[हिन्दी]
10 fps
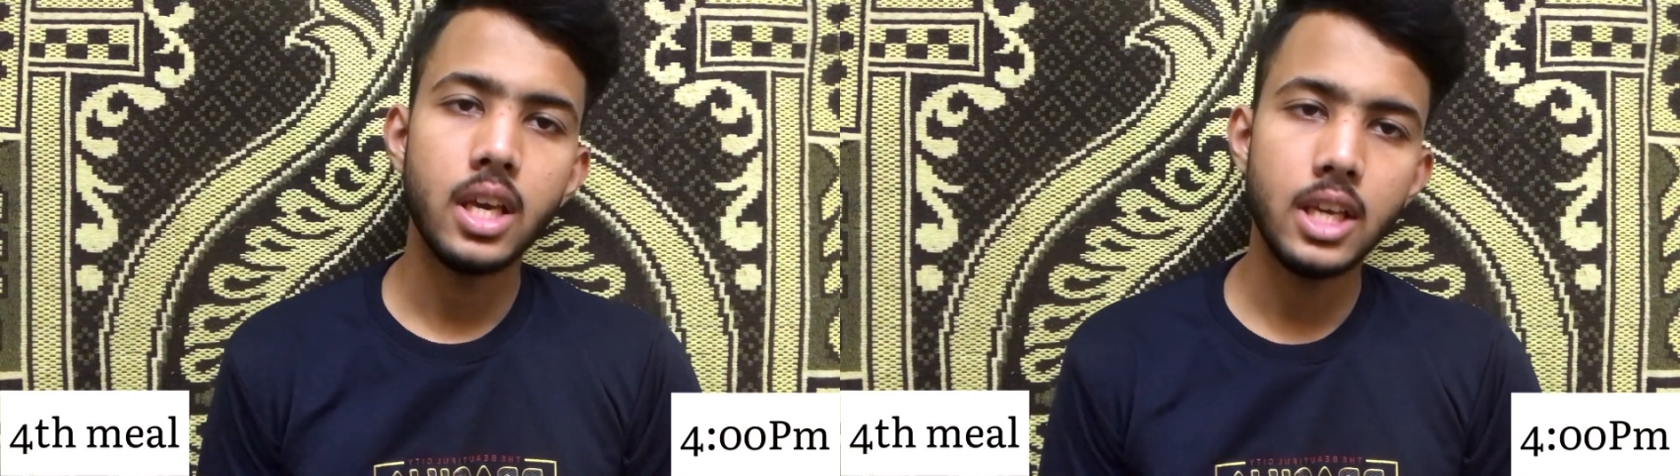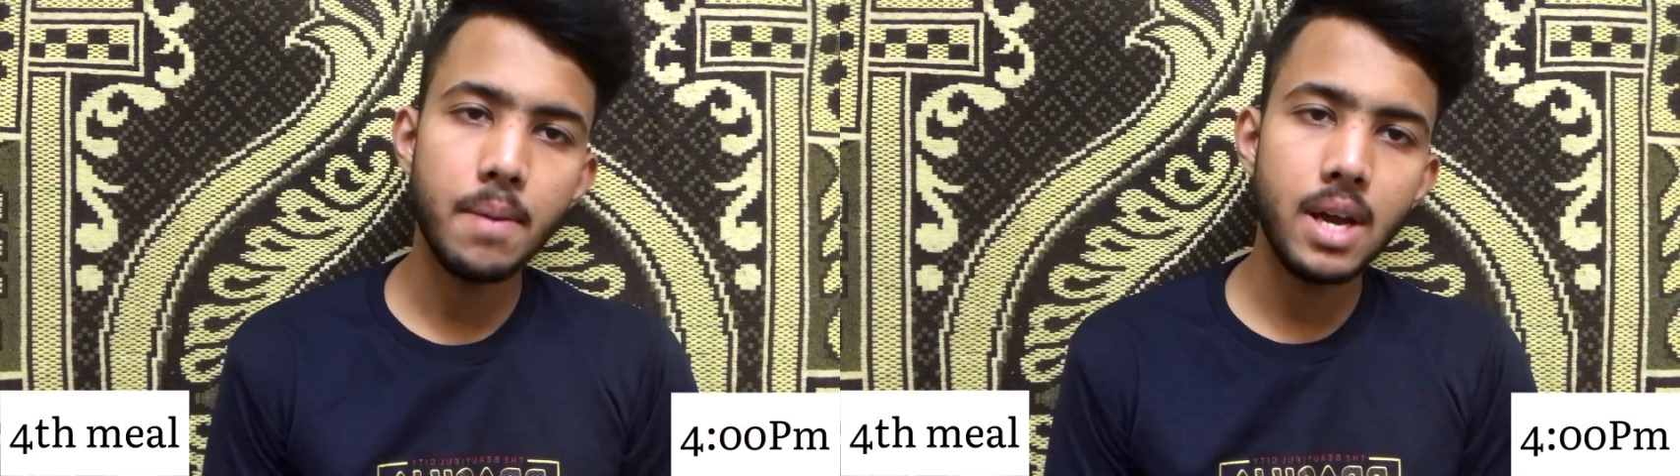
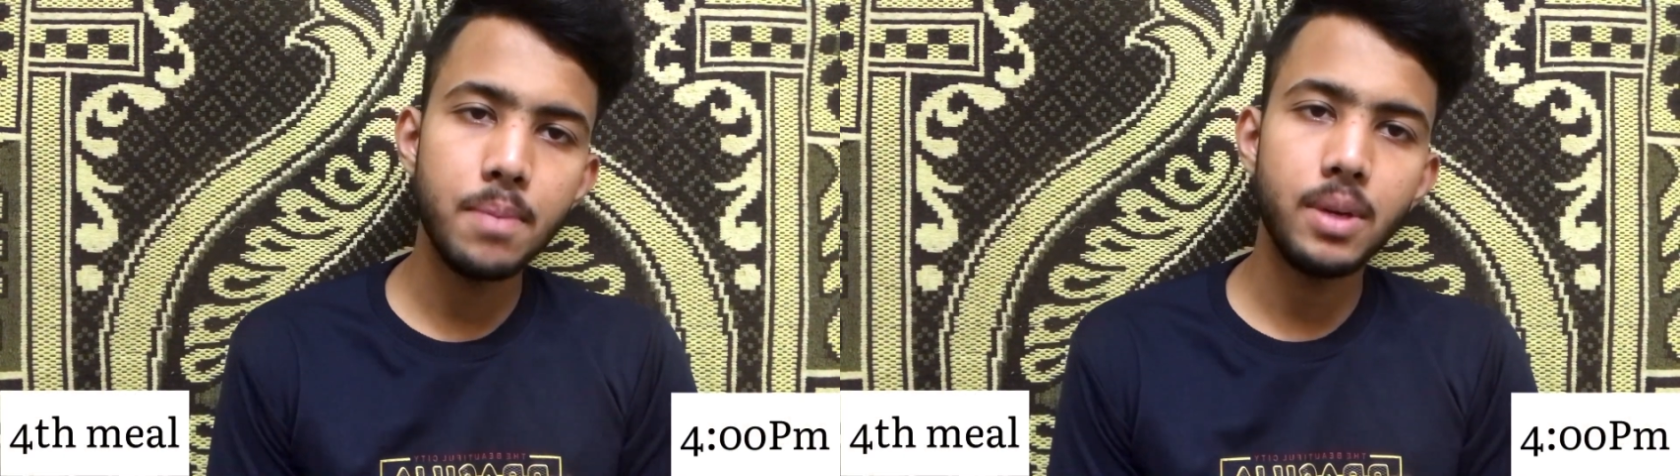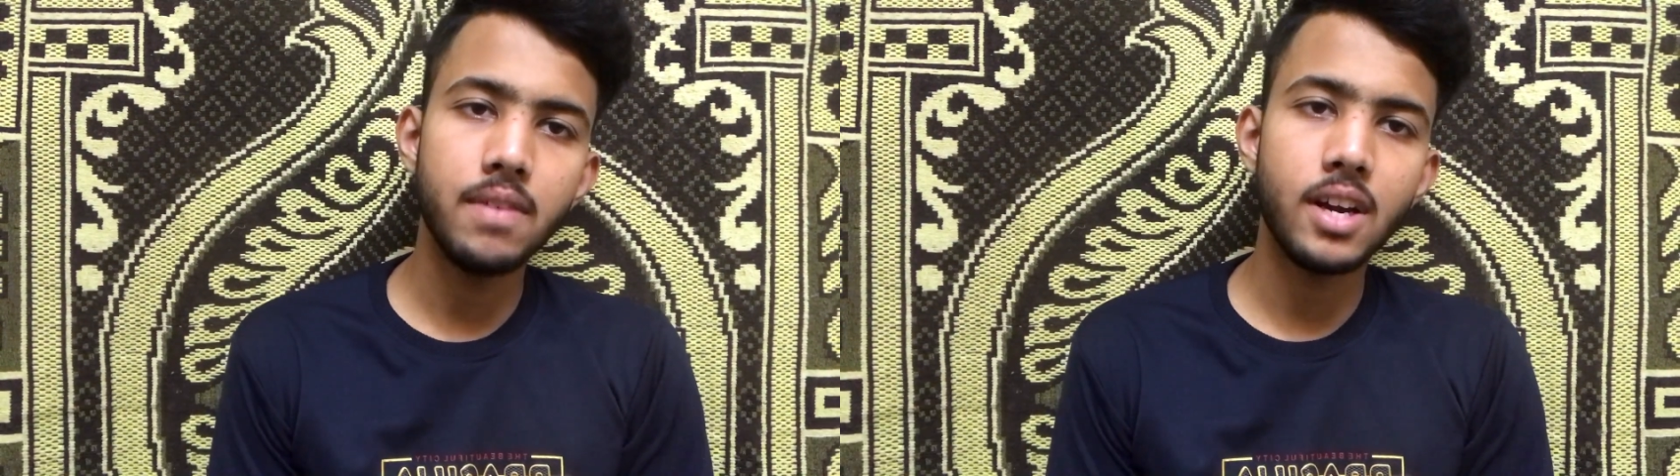ये हमारी
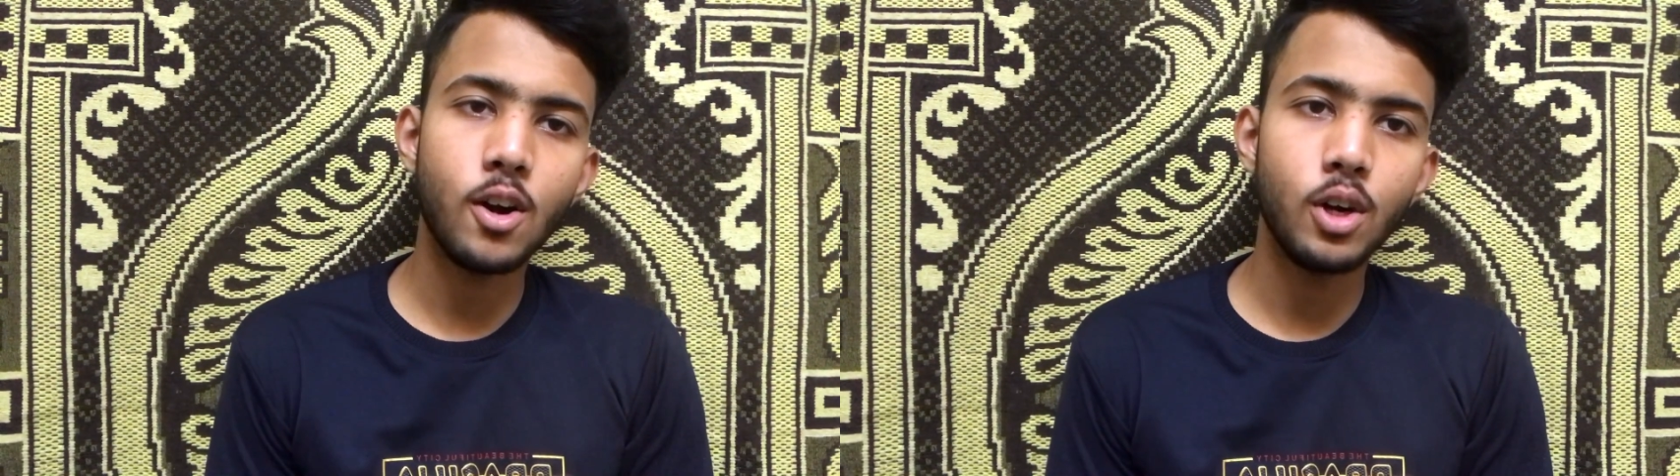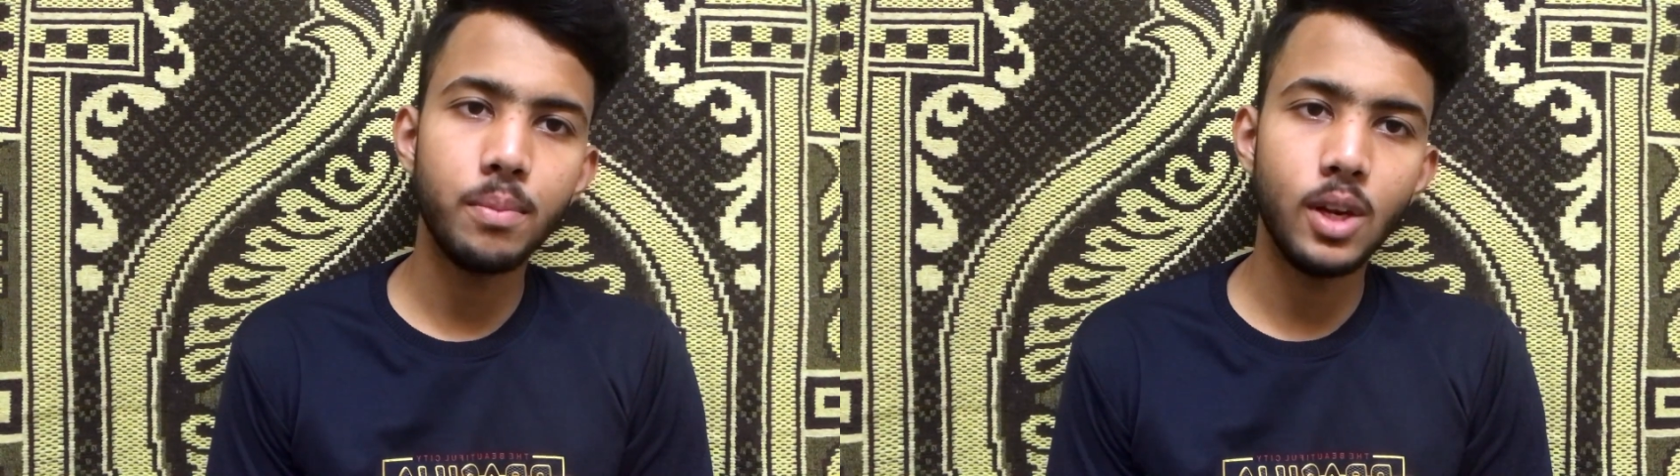प्री
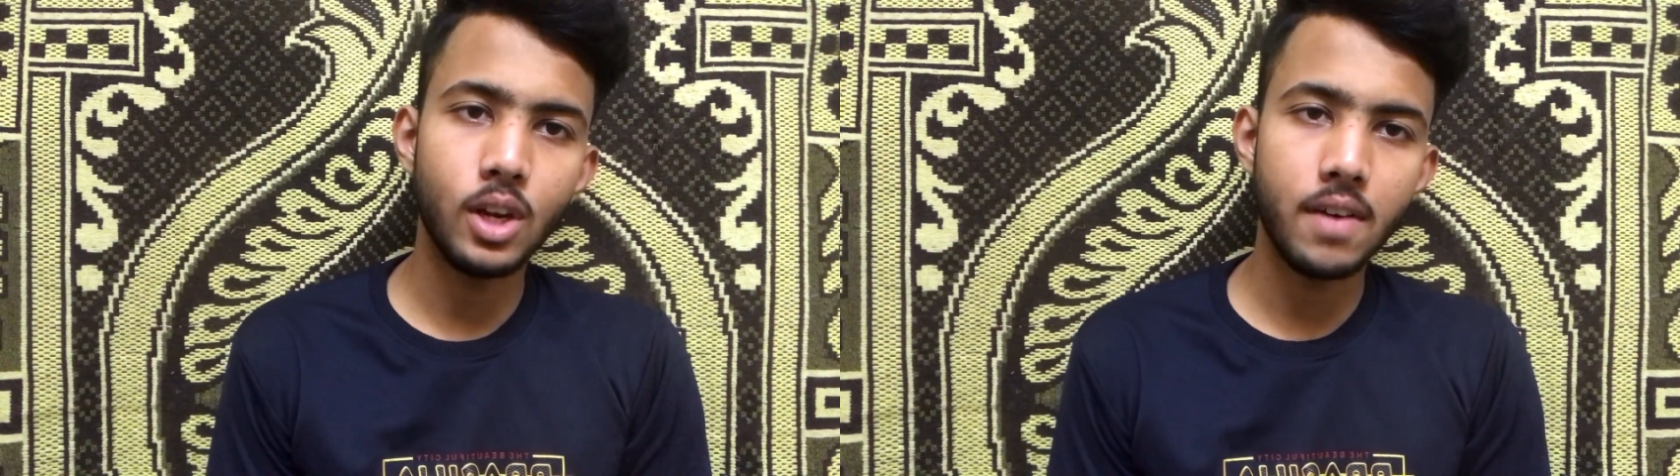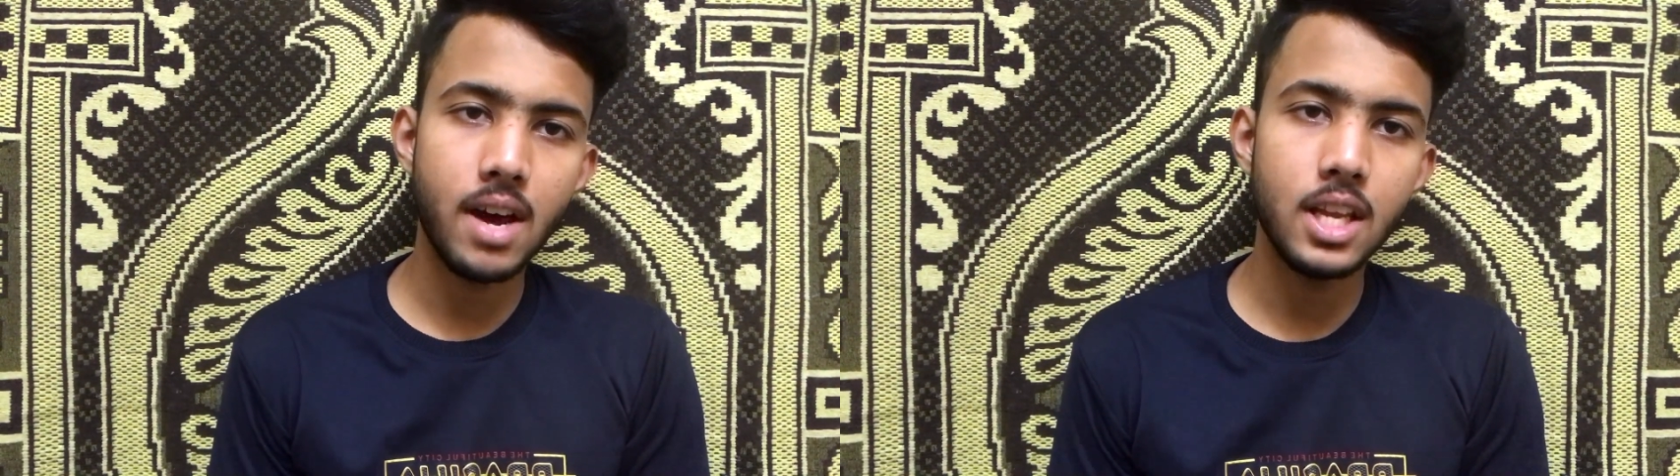वर्कआउट मील
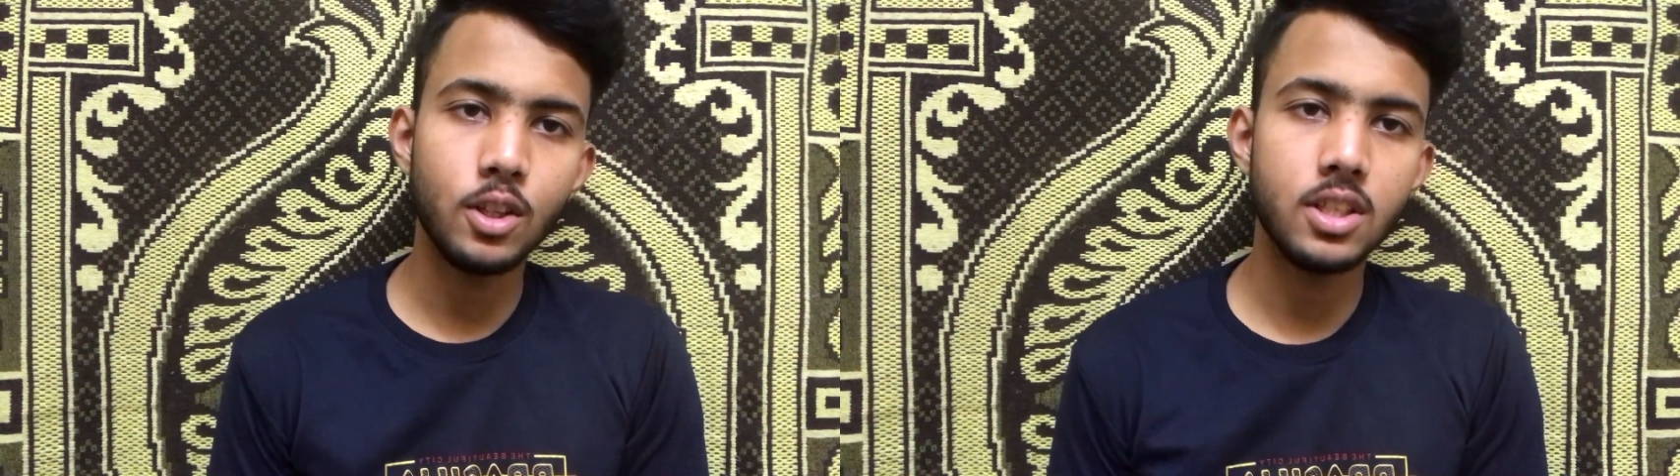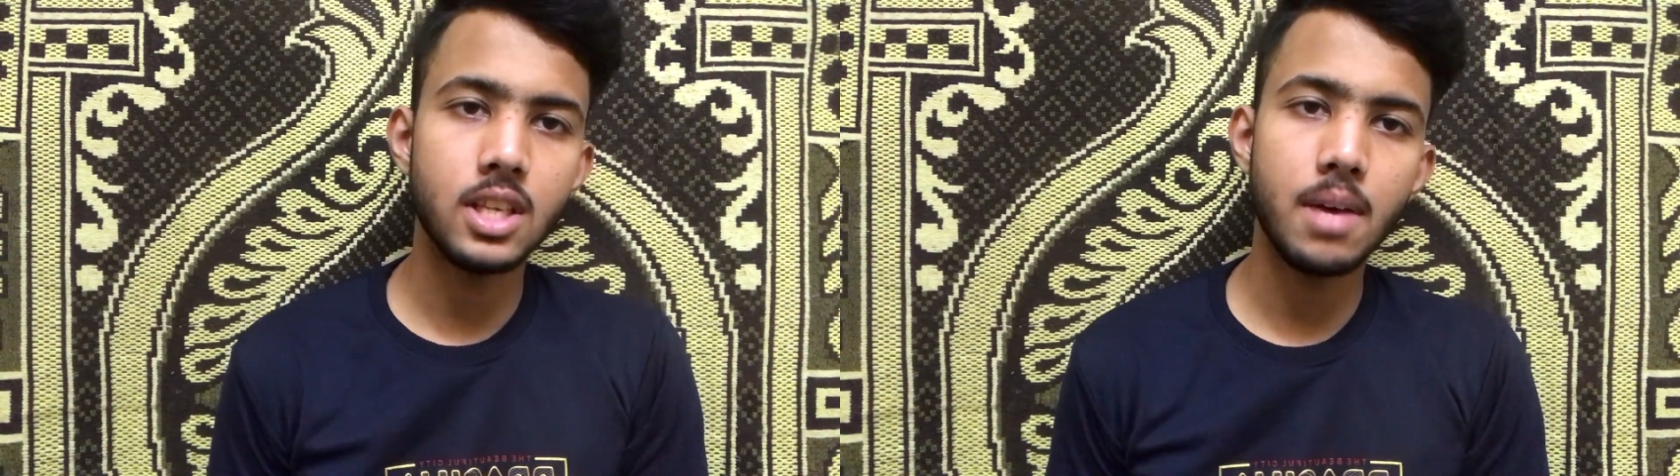होने वाली है
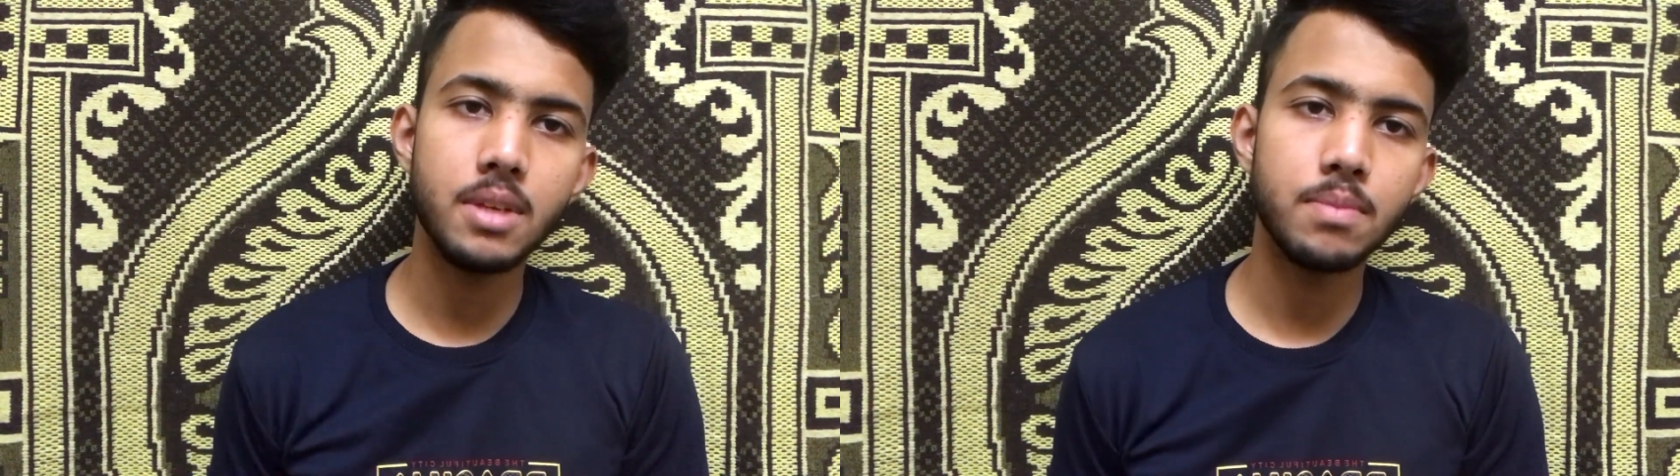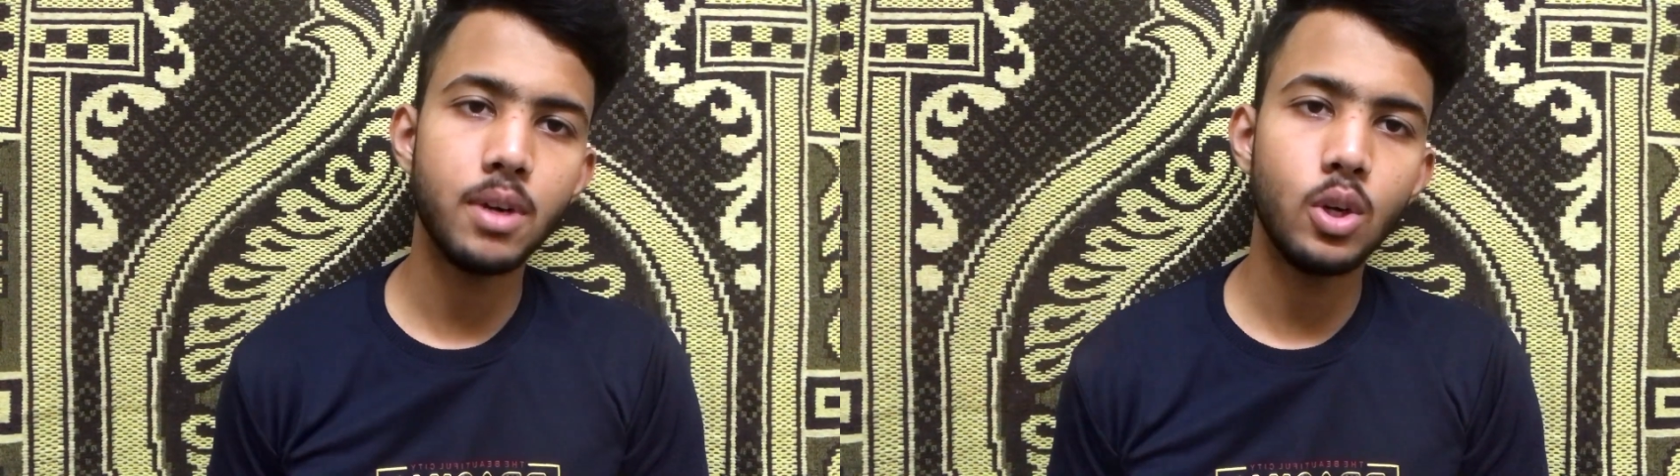तो इसलिए हम
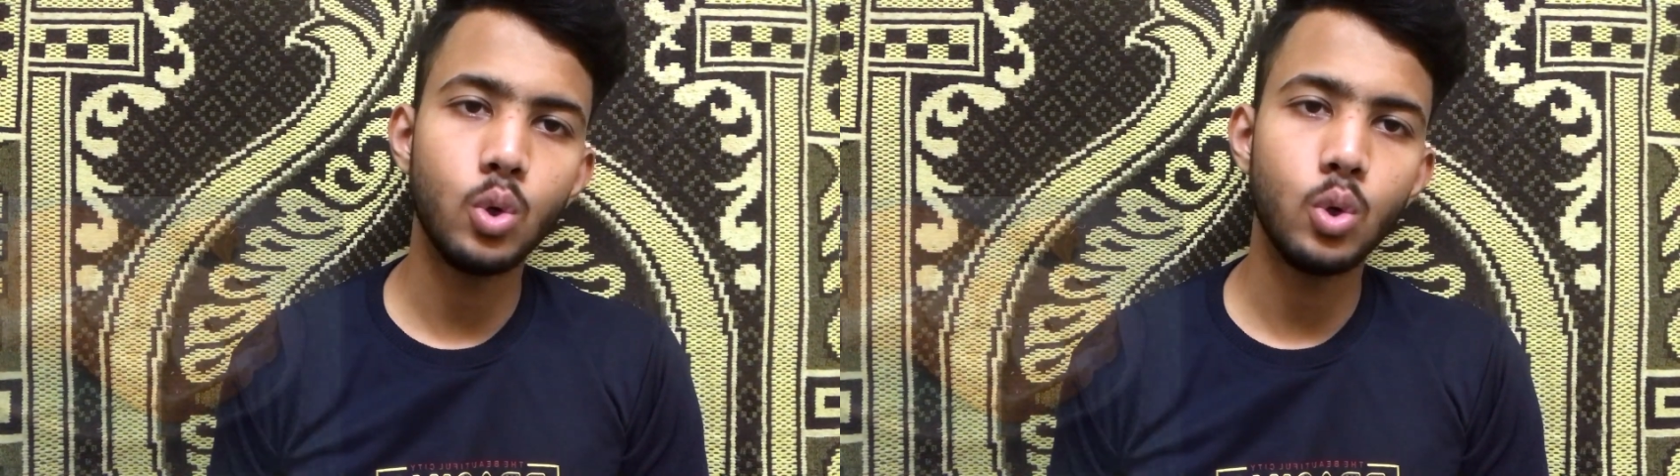इसमें